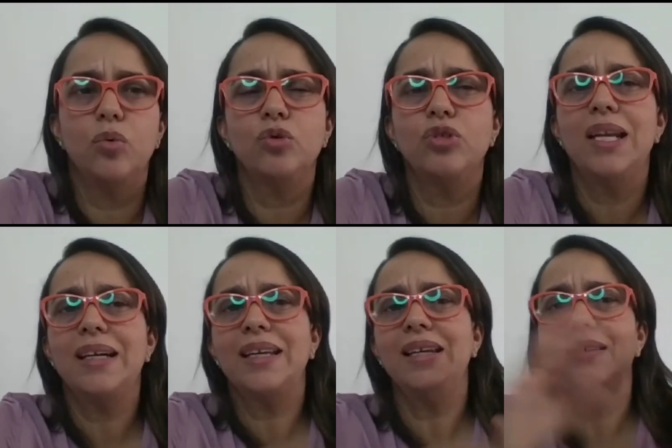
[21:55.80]
cuando uno
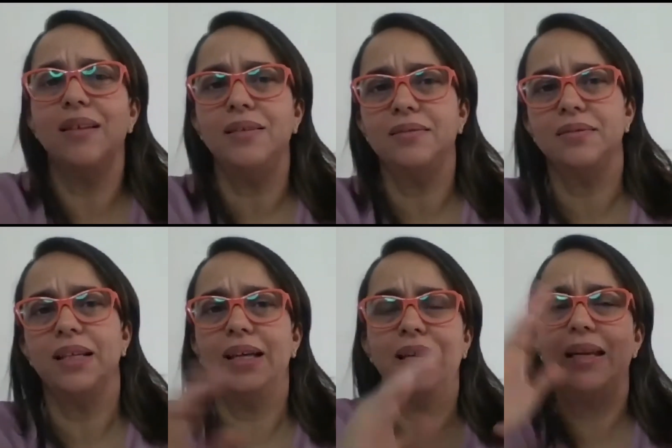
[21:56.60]
se la quita,
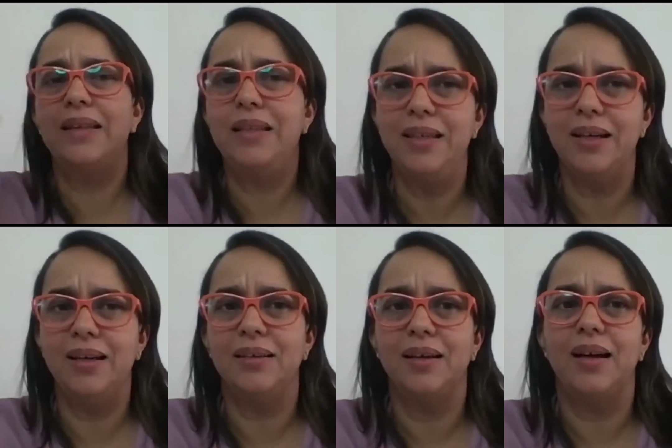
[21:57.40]
en el
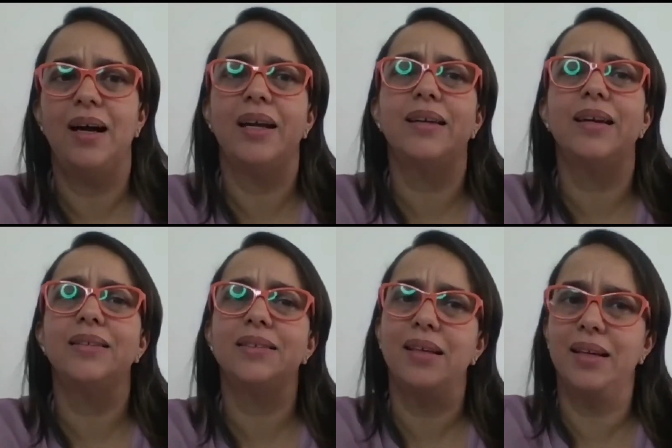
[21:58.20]
día hay
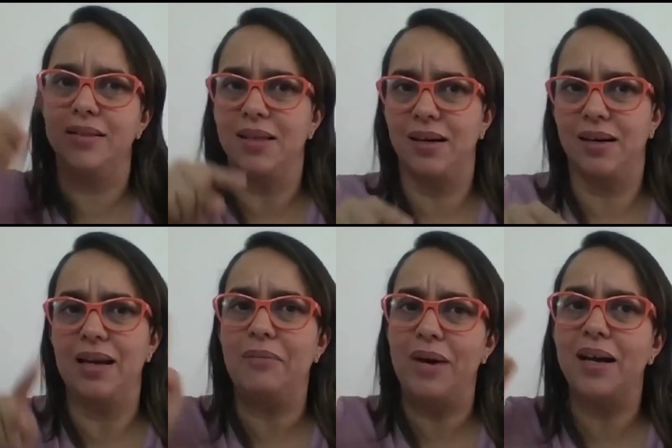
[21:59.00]
que esterilizar,
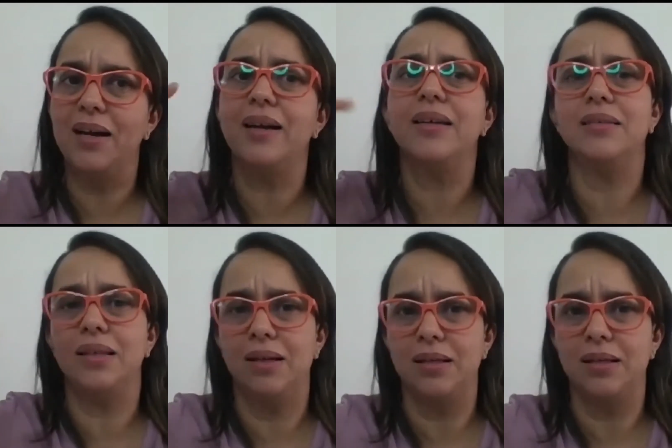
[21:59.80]
lavarla y